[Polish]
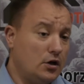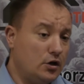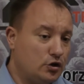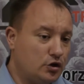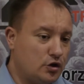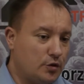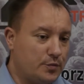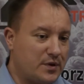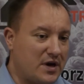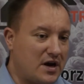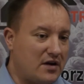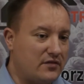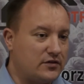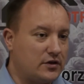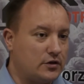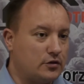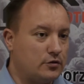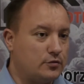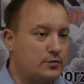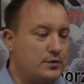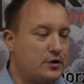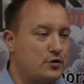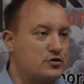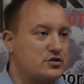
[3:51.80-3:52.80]
To prawda,
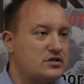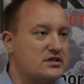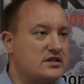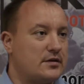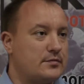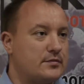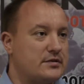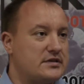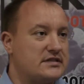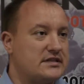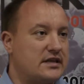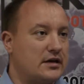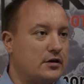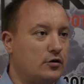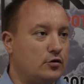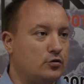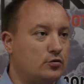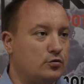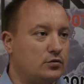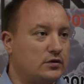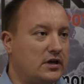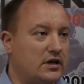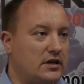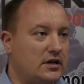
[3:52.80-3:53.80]
no my korzystamy z tego
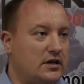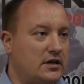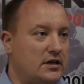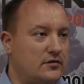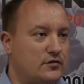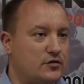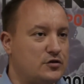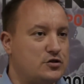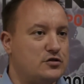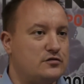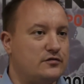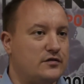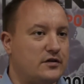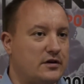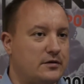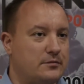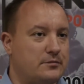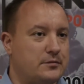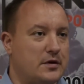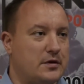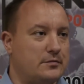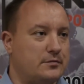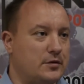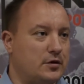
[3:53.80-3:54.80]
tutaj, właściwie
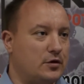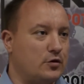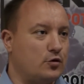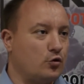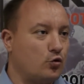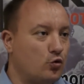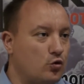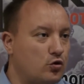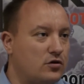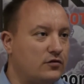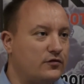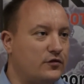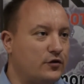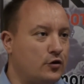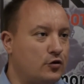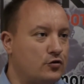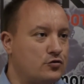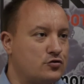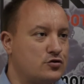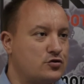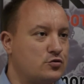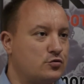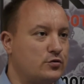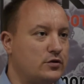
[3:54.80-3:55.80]
ruch
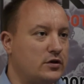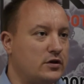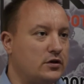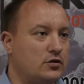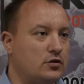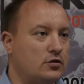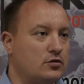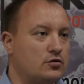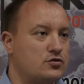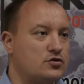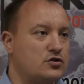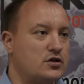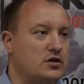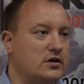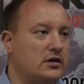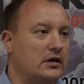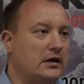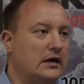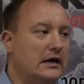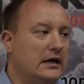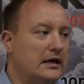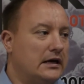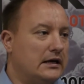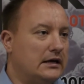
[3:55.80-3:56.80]
wykorzystuje to, że
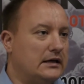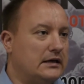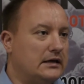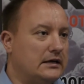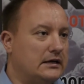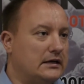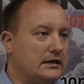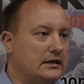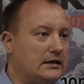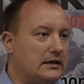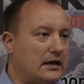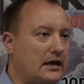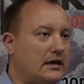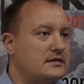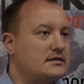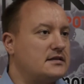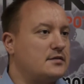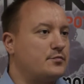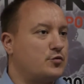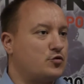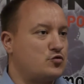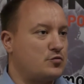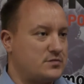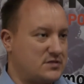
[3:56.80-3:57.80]
e, ja
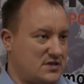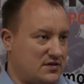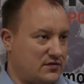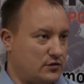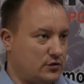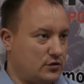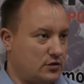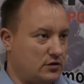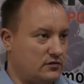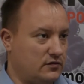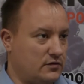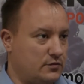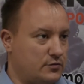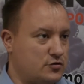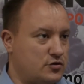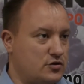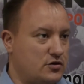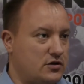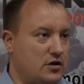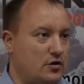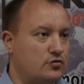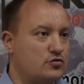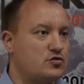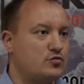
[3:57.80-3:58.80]
jestem posłem zawodowym,
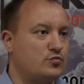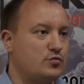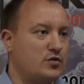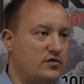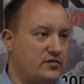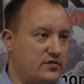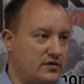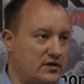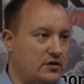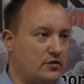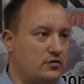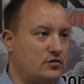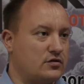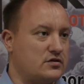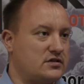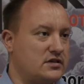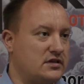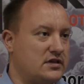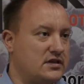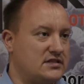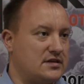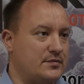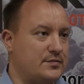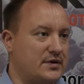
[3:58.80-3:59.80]
czyli ja otrzymuję
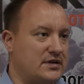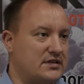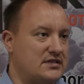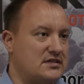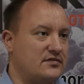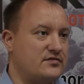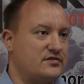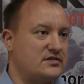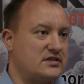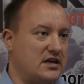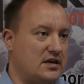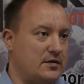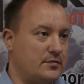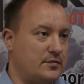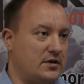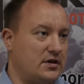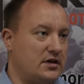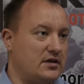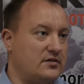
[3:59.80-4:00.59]
wynagrodzenie za pracę w Sejmie